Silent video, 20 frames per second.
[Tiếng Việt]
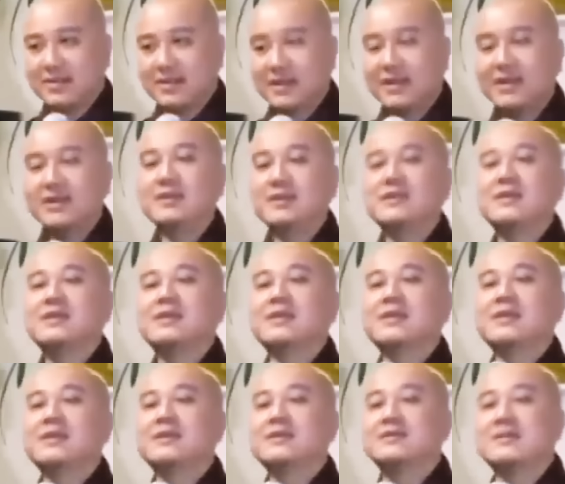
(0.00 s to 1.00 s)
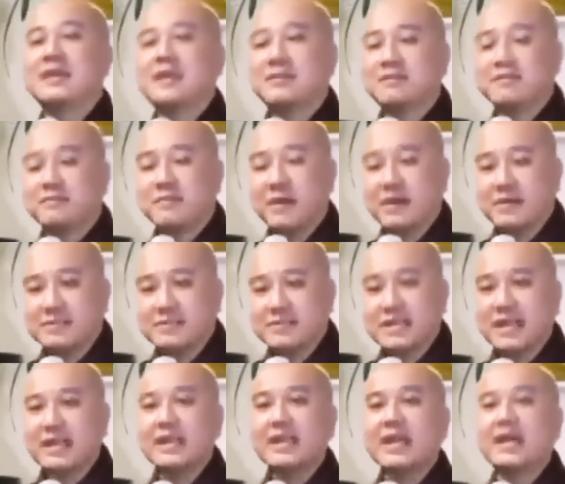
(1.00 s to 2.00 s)
thì xe bus
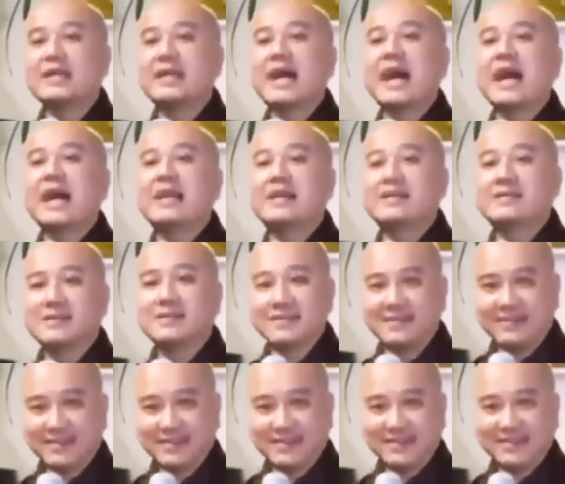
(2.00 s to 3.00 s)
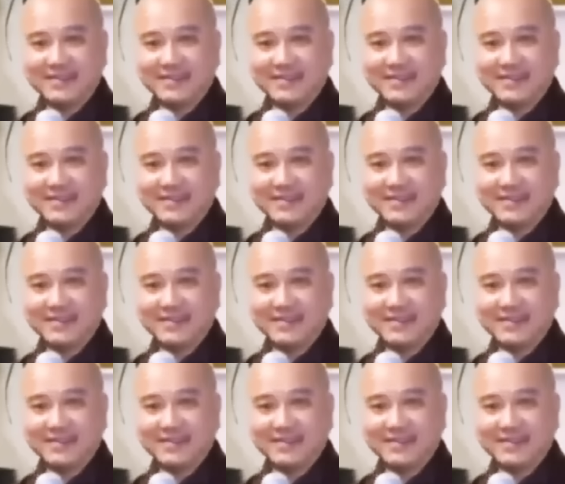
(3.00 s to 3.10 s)
này là đại thừa,